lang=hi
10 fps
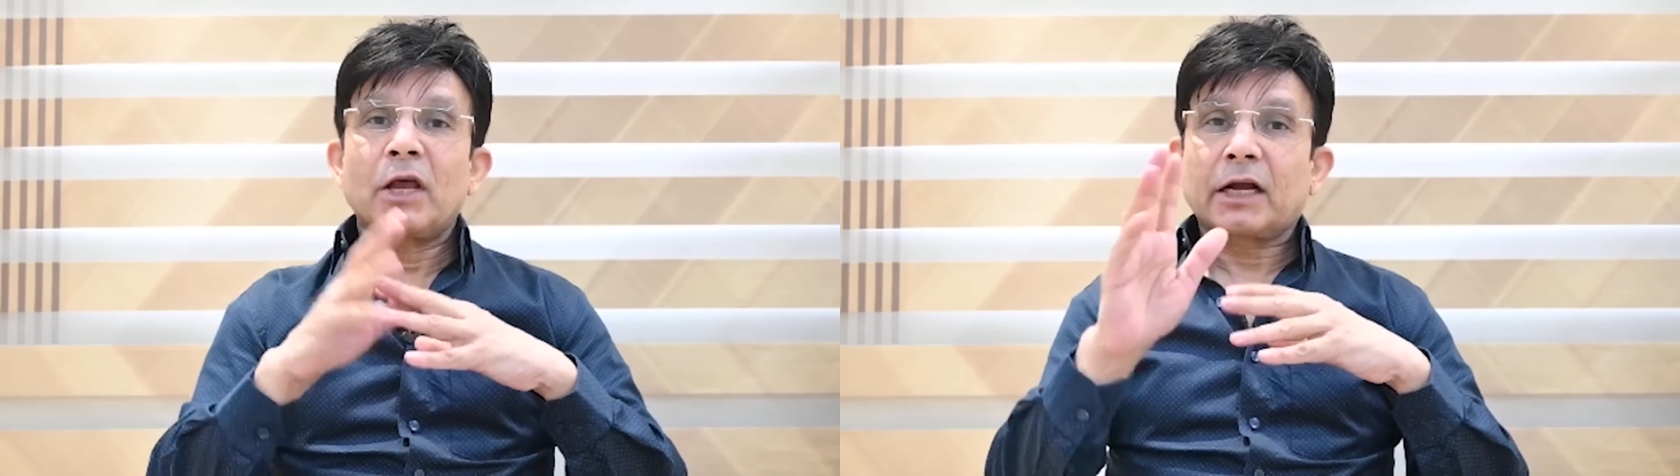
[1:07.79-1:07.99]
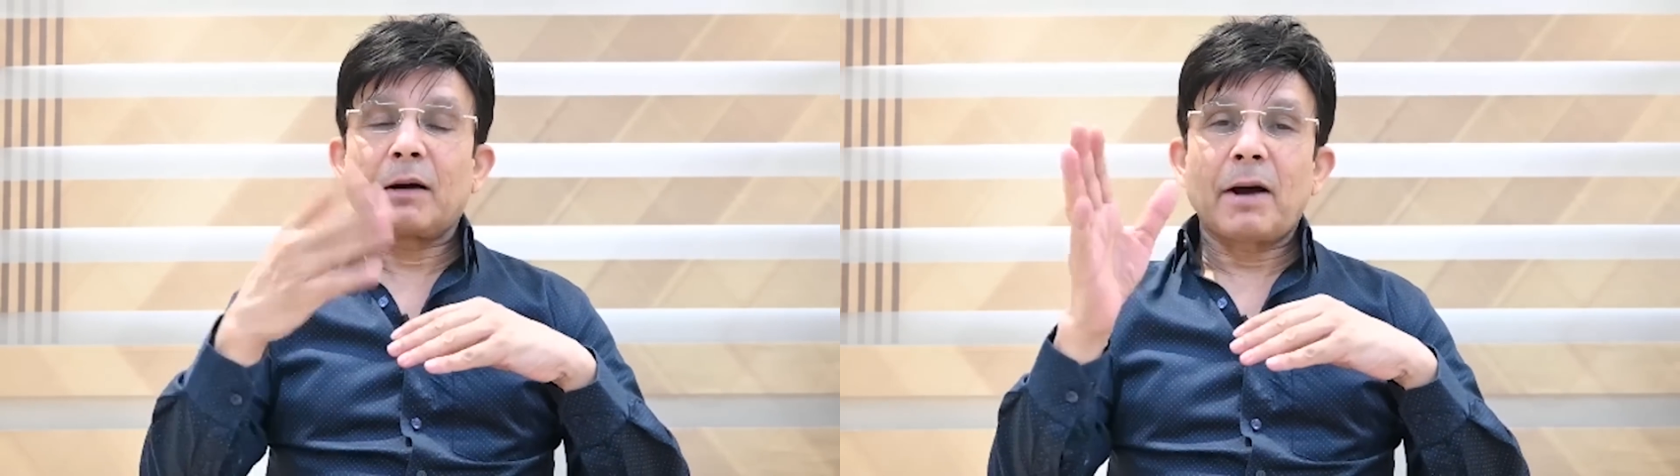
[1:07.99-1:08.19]

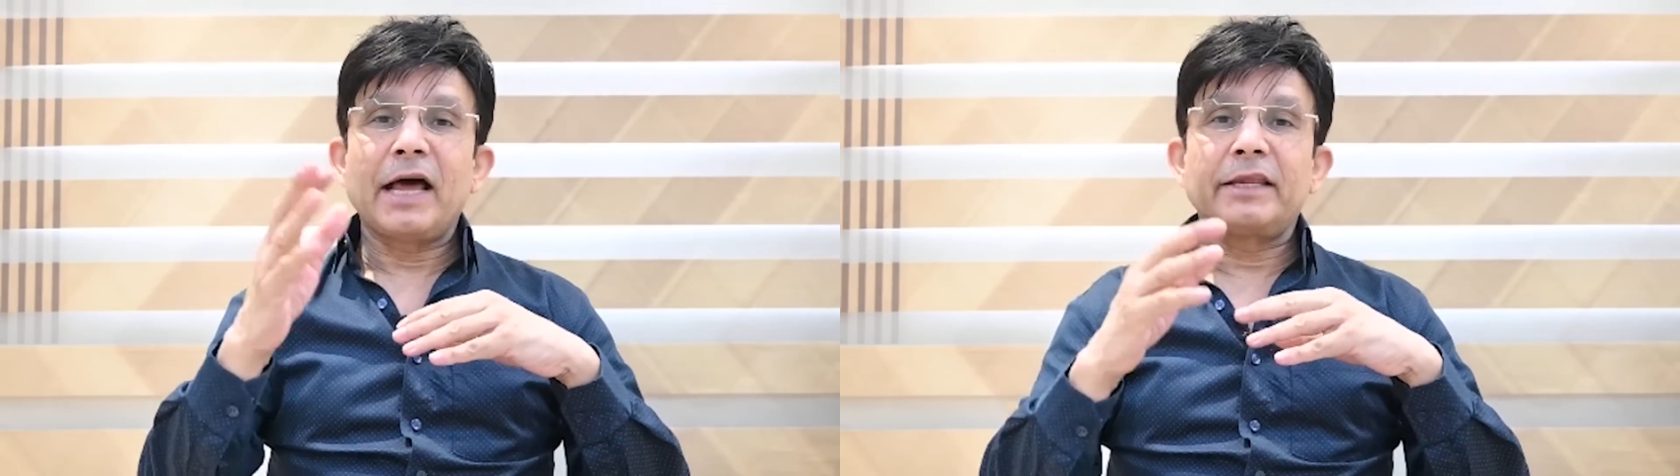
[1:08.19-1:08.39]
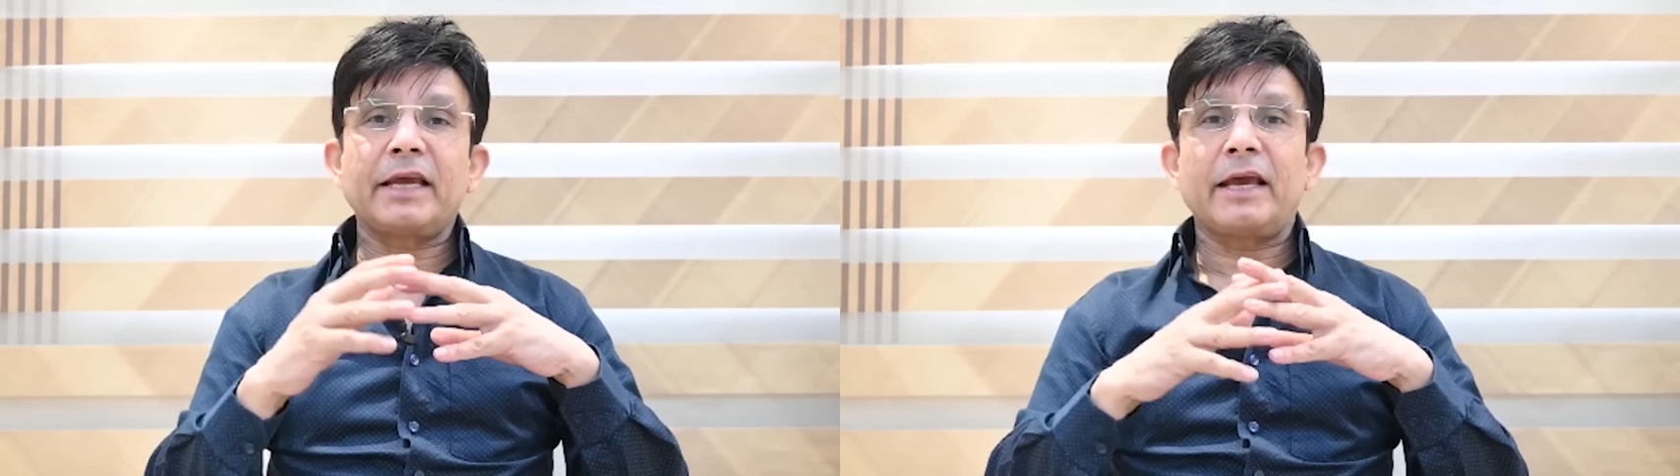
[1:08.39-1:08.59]

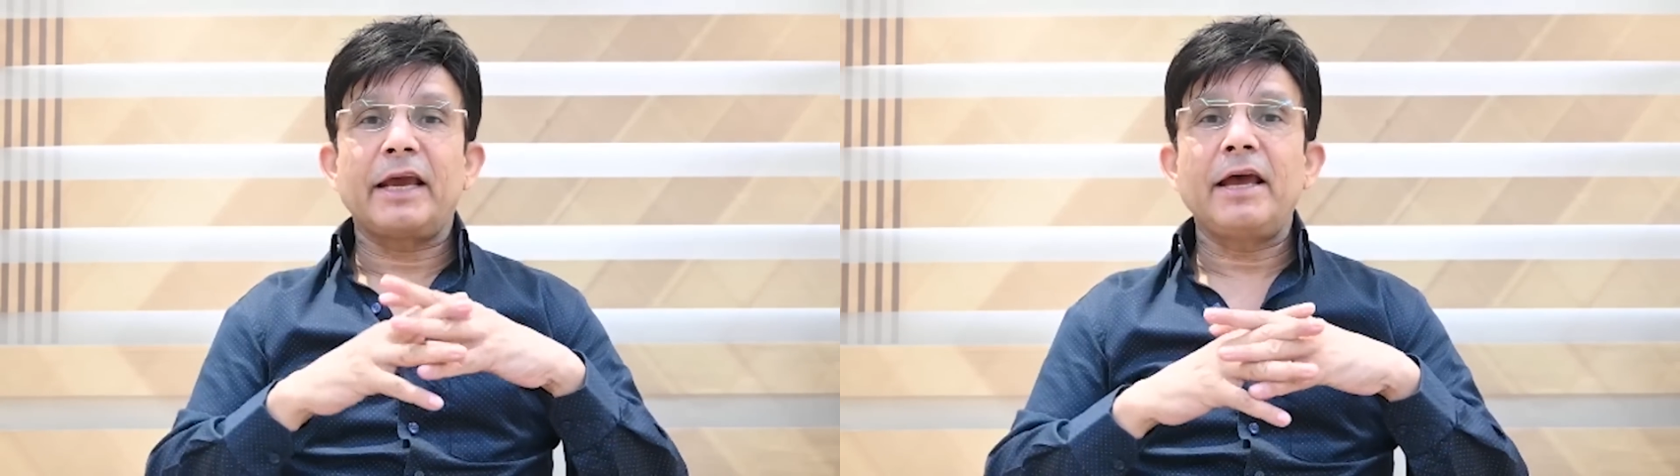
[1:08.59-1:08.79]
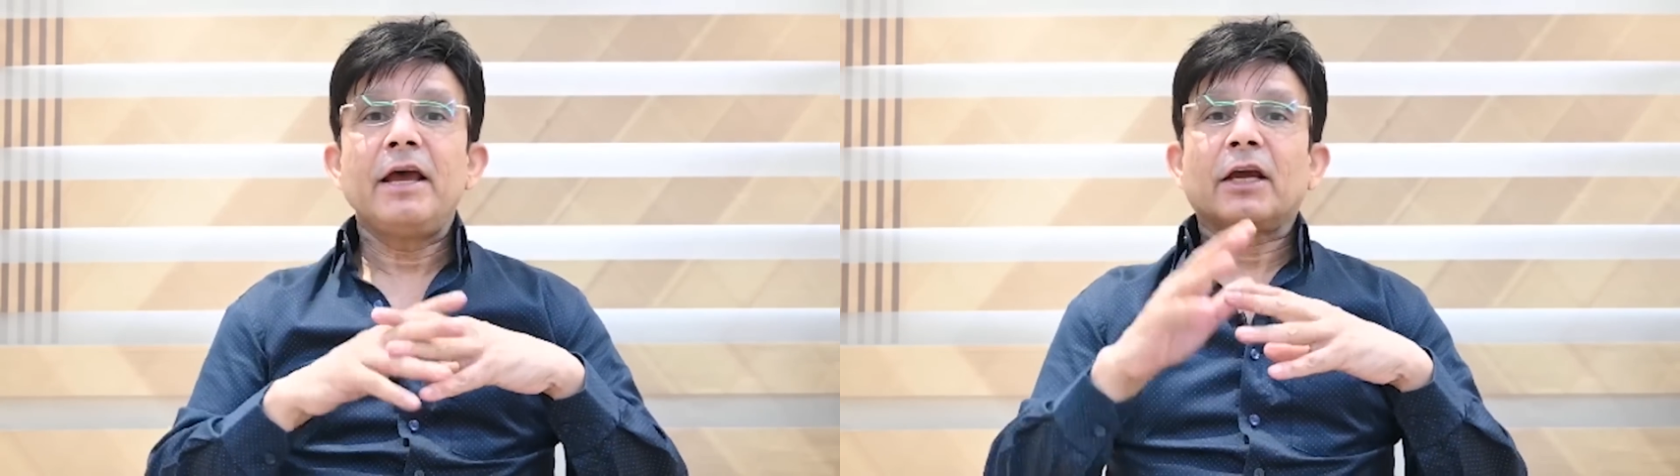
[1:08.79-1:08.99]
कमाल यह
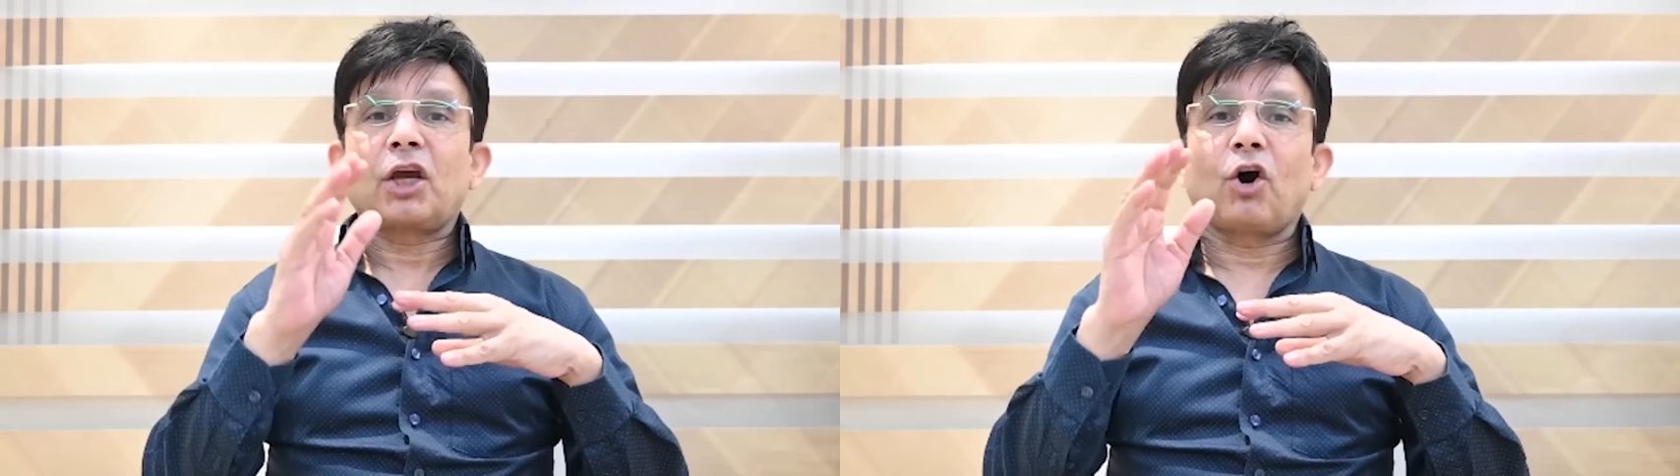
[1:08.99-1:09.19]
है कि